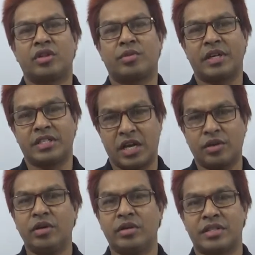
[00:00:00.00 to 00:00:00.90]
তোমরা
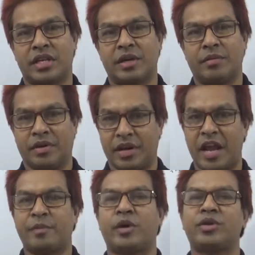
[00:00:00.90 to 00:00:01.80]
জানো যে
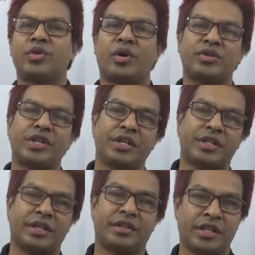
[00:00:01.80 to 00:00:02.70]
নাইন পয়েন্ট টু
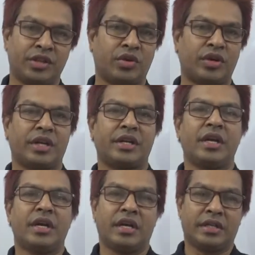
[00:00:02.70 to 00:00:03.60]
অনুশীলনীতে তিন ধরনের
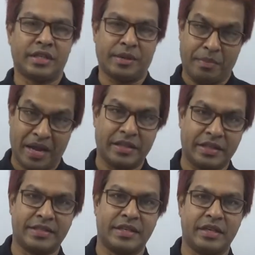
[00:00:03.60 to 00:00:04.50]
যে ম্যাথ
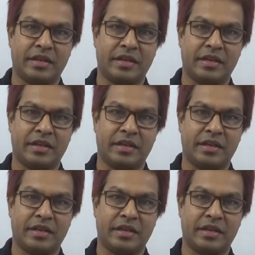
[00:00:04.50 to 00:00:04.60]
আছে